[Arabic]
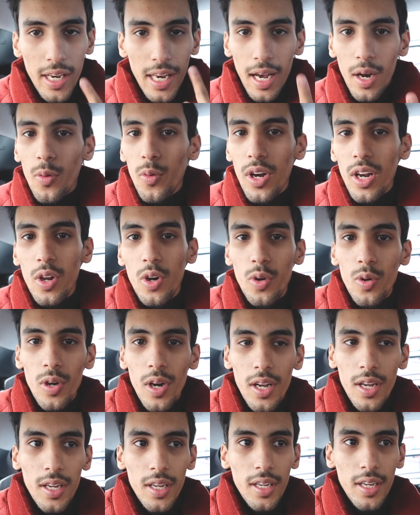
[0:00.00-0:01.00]
الاول هو
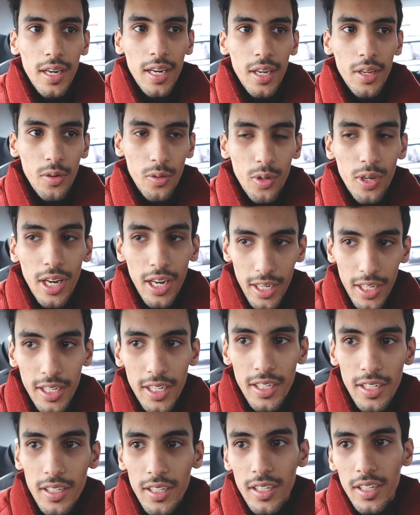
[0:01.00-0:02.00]
آه، راح نروح له
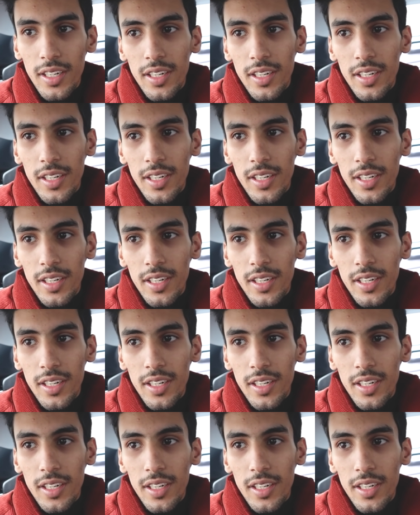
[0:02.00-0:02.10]
الحين